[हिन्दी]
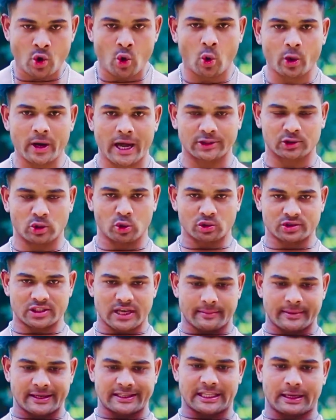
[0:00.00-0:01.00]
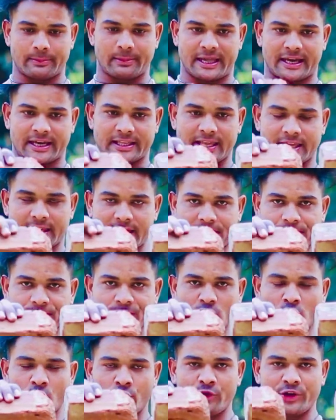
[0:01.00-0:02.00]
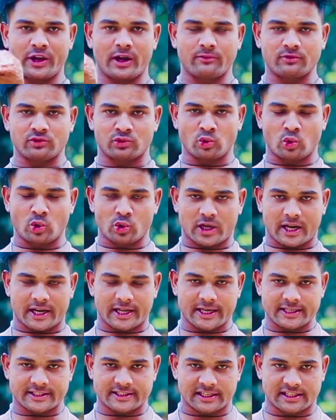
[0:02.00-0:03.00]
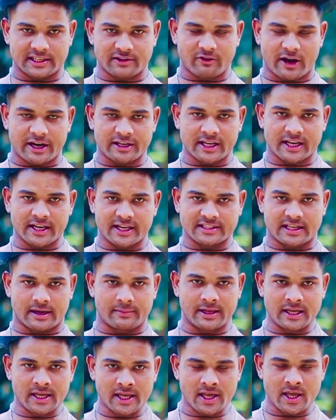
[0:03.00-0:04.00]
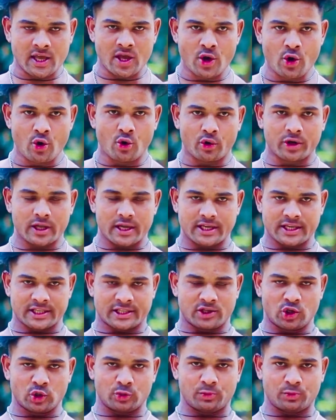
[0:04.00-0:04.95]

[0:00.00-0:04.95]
और हाथों को सामने की तरफ लेकर जाएंगे और फिर हम दूर करेंगे इस कंडीशन वाइट करेंगे सामने और इसकी